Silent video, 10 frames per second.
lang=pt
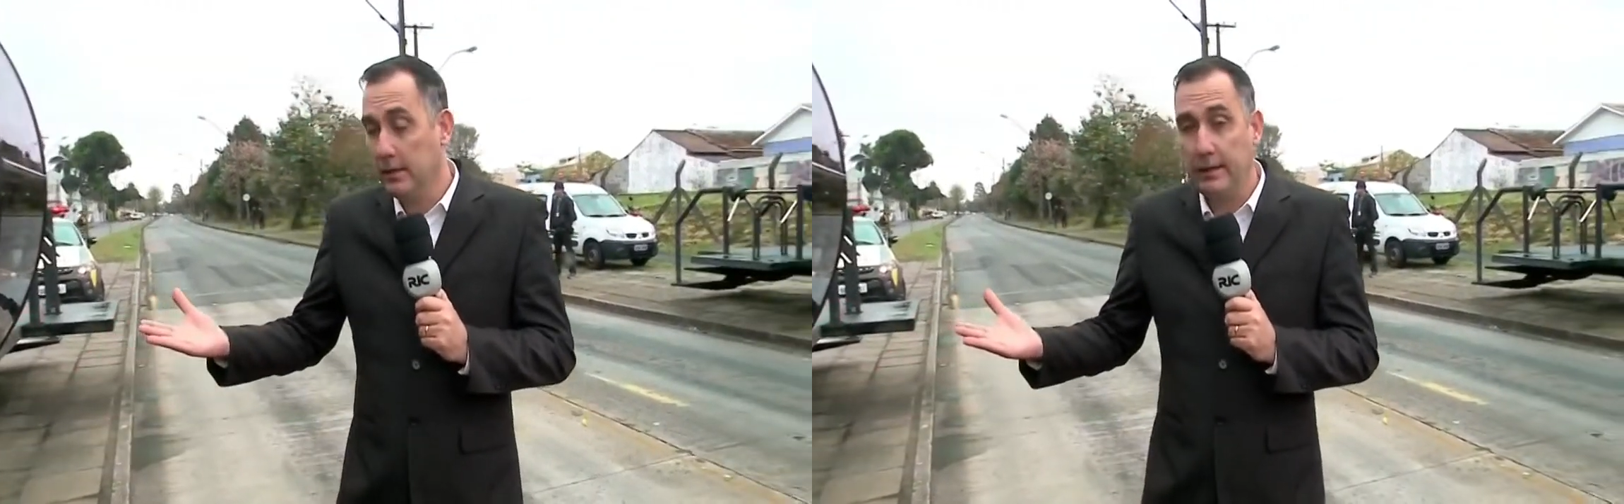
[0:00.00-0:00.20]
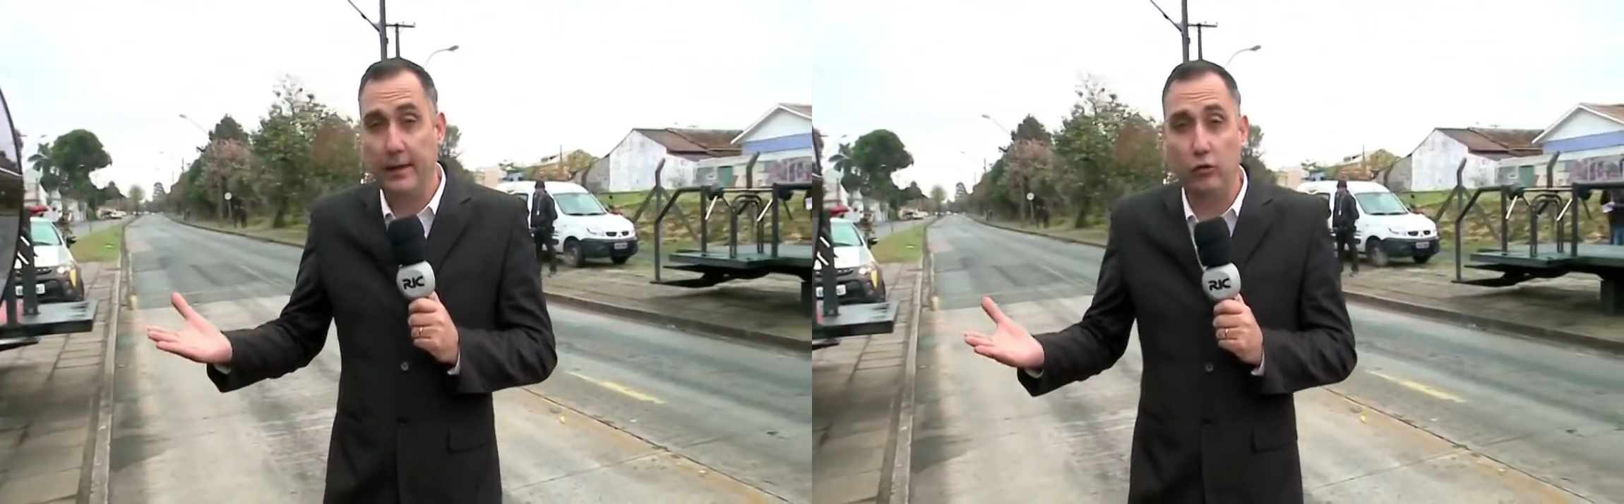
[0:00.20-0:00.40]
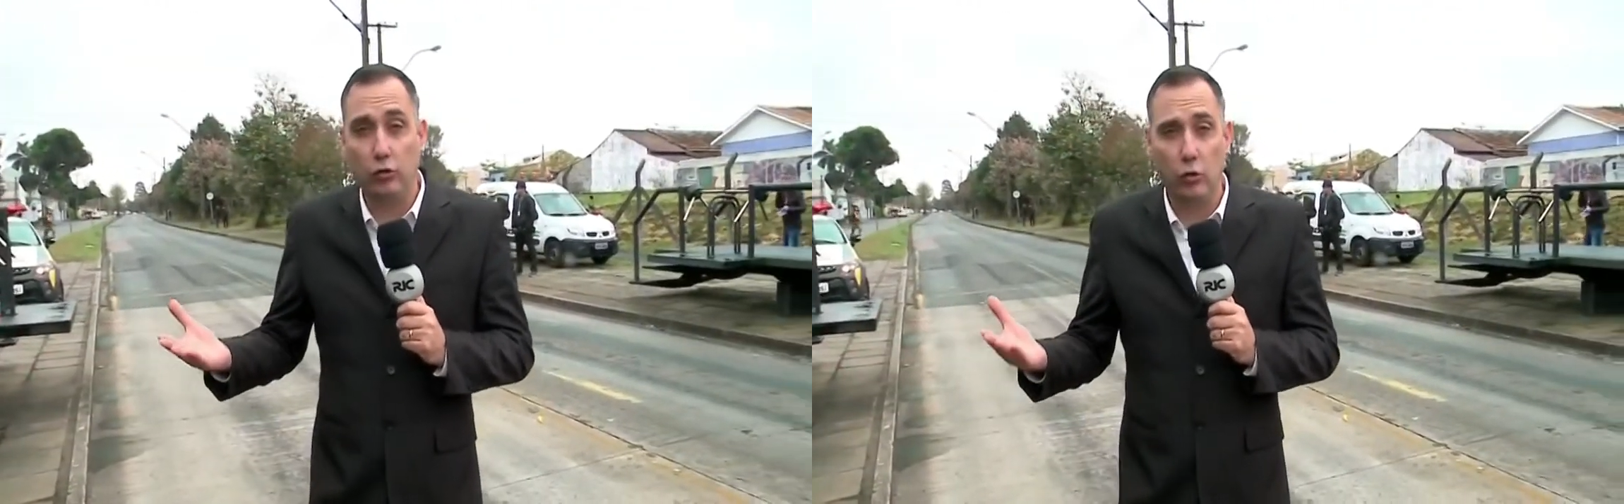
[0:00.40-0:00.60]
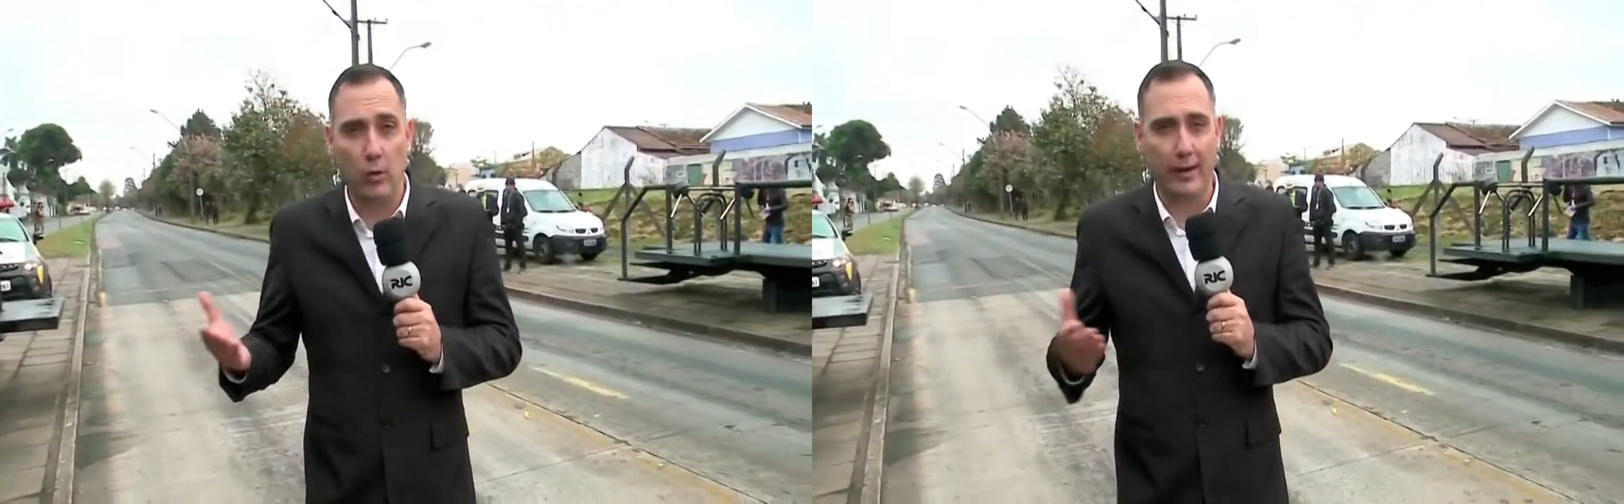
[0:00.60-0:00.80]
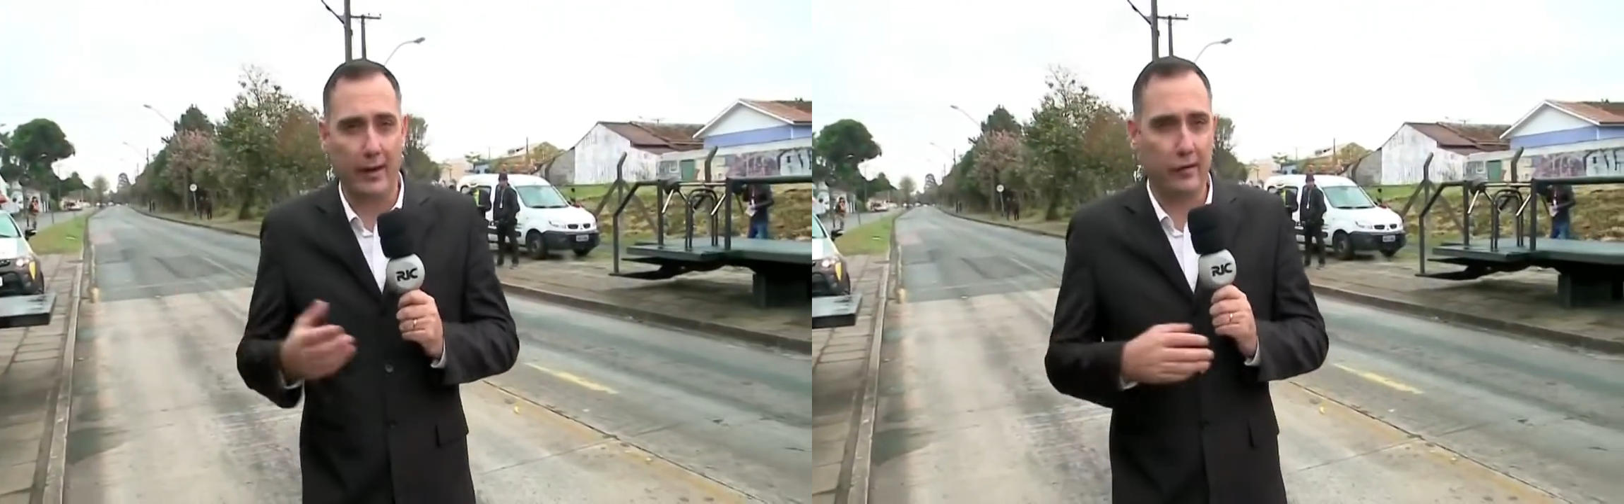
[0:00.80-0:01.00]
deixou
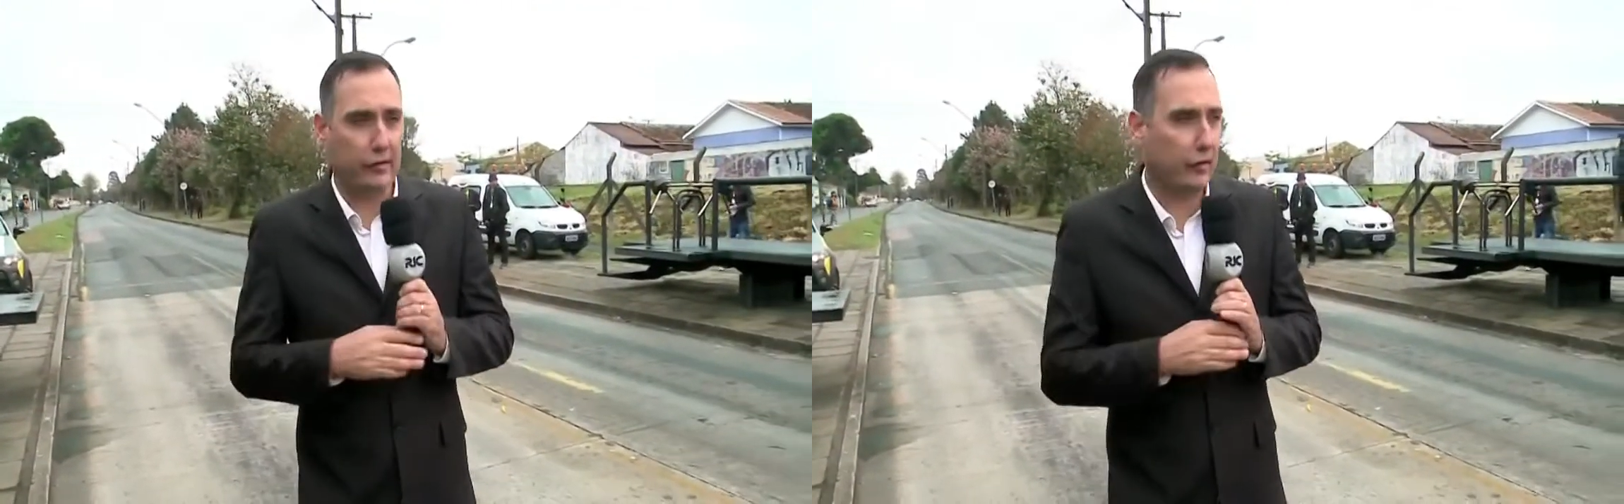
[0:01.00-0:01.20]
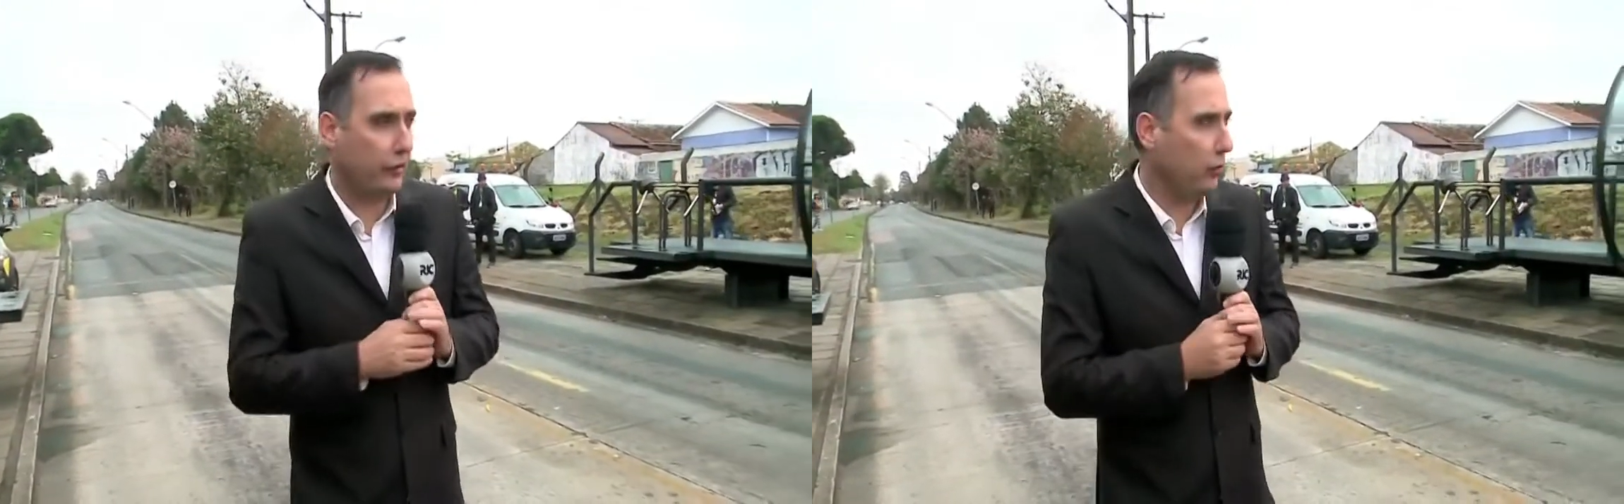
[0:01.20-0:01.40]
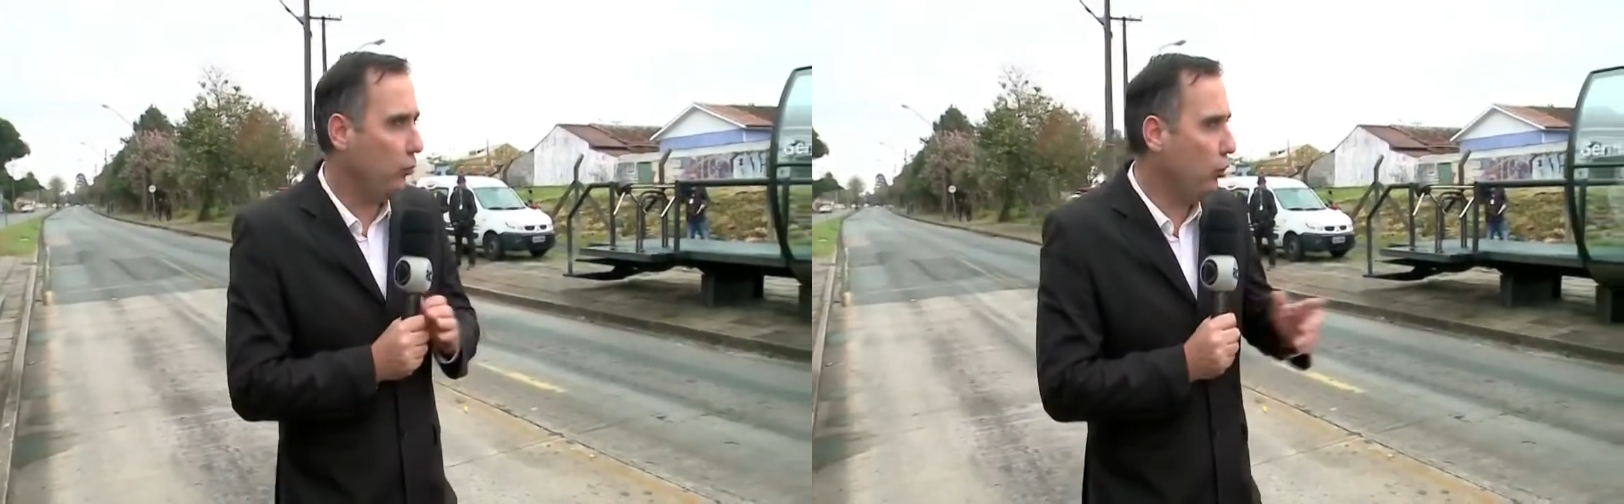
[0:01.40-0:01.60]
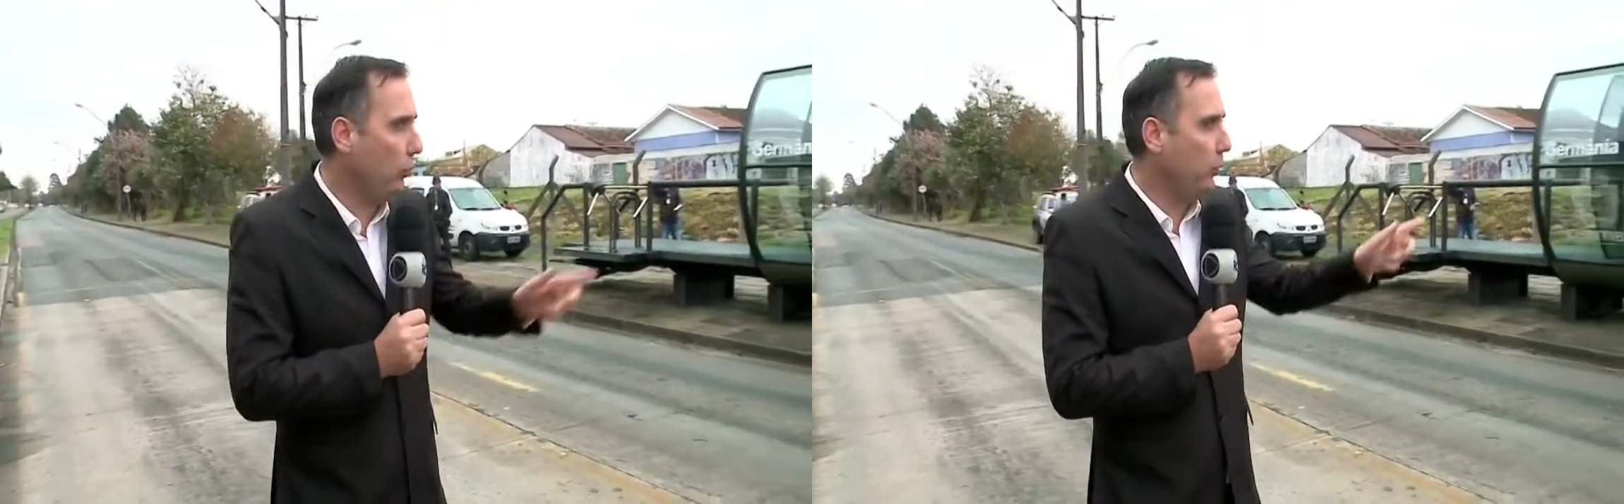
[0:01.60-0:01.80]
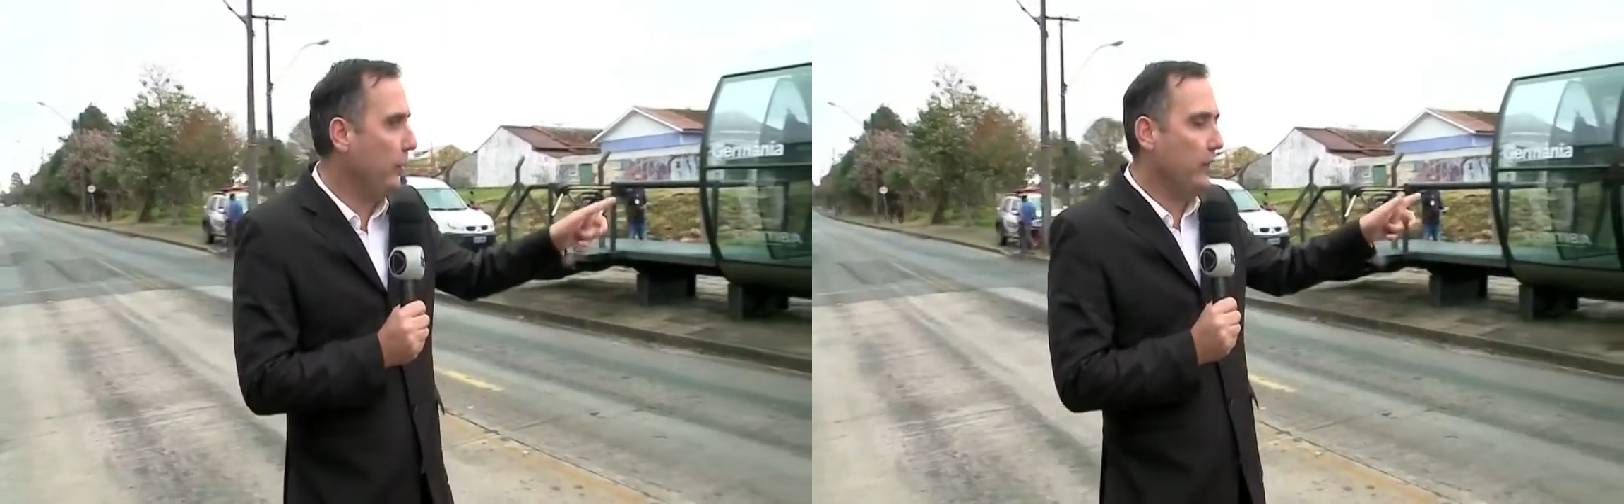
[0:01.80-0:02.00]
aqui a estação
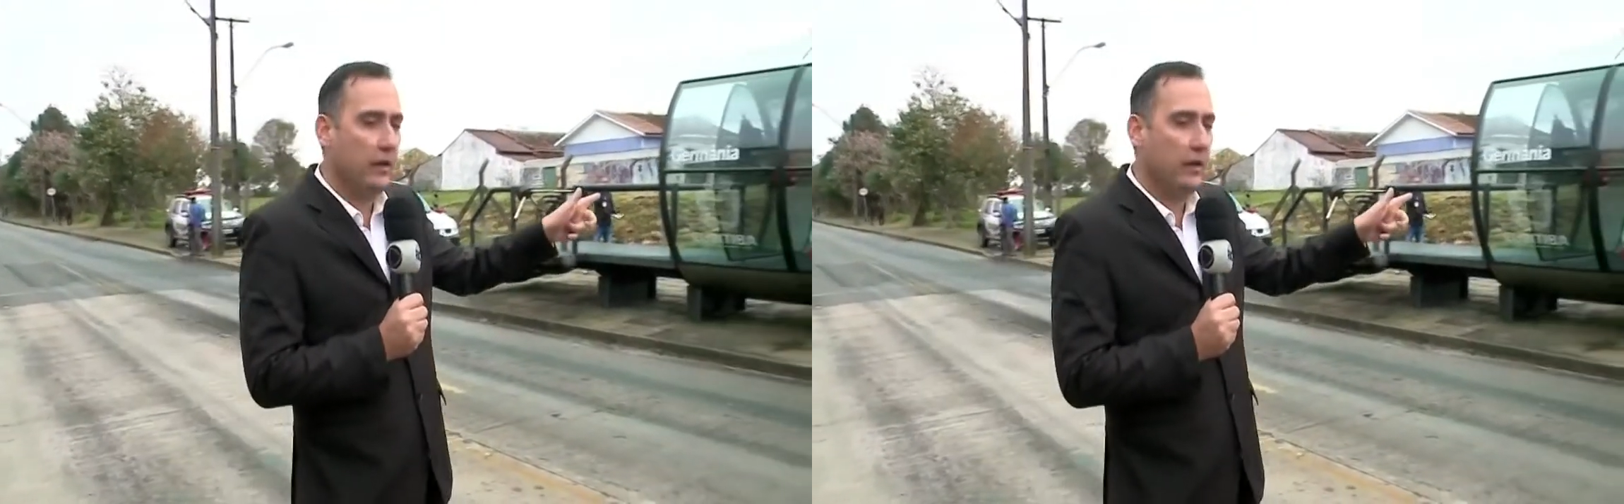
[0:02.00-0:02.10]
Tubo